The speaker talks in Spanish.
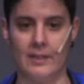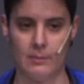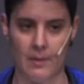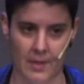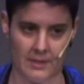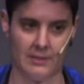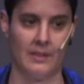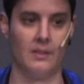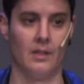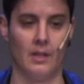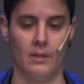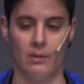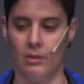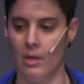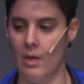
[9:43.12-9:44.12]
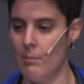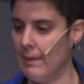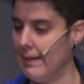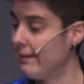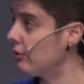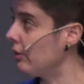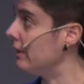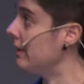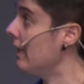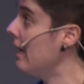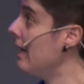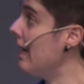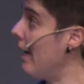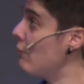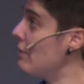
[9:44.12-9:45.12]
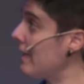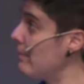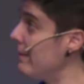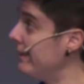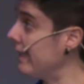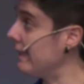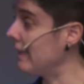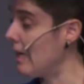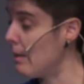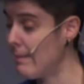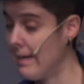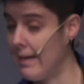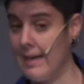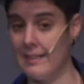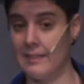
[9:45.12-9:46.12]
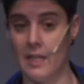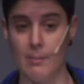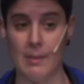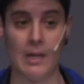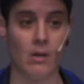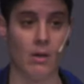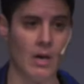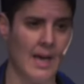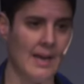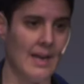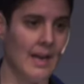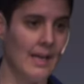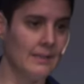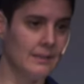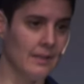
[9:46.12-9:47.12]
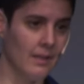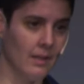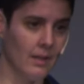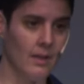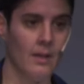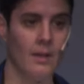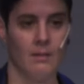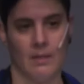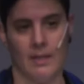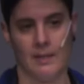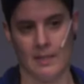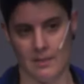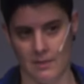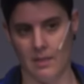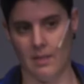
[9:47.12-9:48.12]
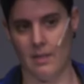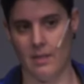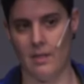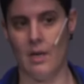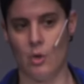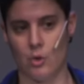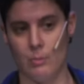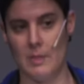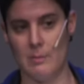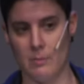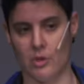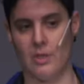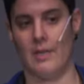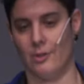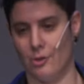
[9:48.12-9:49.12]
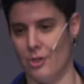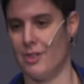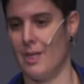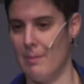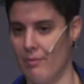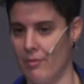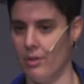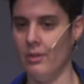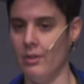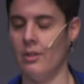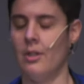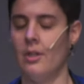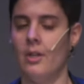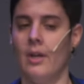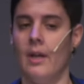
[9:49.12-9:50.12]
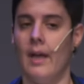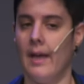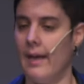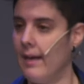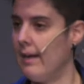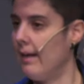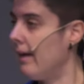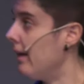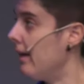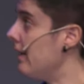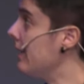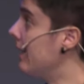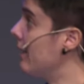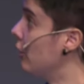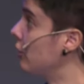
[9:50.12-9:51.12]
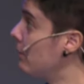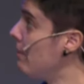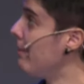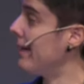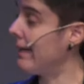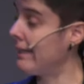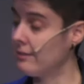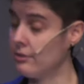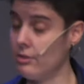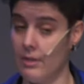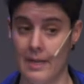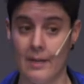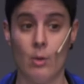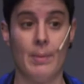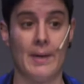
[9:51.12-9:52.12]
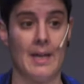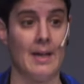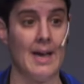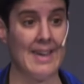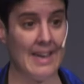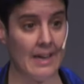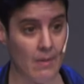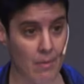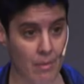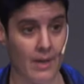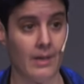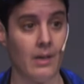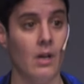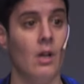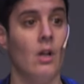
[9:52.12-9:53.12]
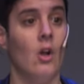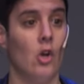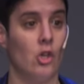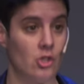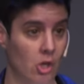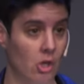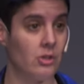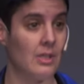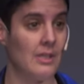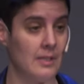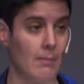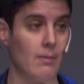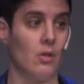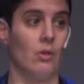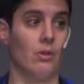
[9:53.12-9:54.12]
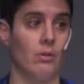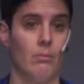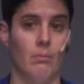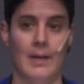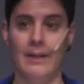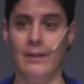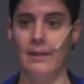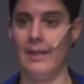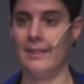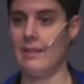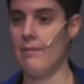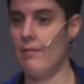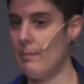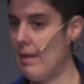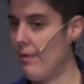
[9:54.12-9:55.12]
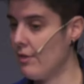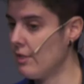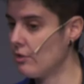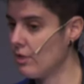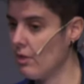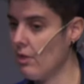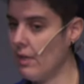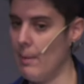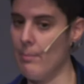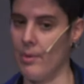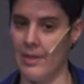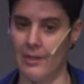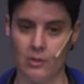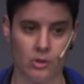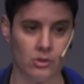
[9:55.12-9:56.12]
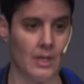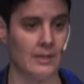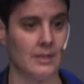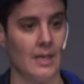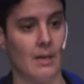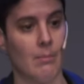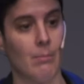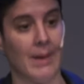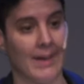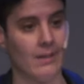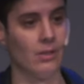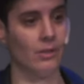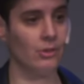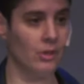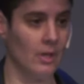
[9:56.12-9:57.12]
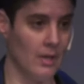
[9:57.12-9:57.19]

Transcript: veces está entrando. ¿vale? Entonces, hay una herramienta que se llama Screaming Log Analyzer, que es de los mismos que han hecho Screaming Frog, eh, y que nos sirve para gestionar o para analizar los logs del servidor. ¿vale? Esta información, ya os digo, que en proyectos que sean pequeños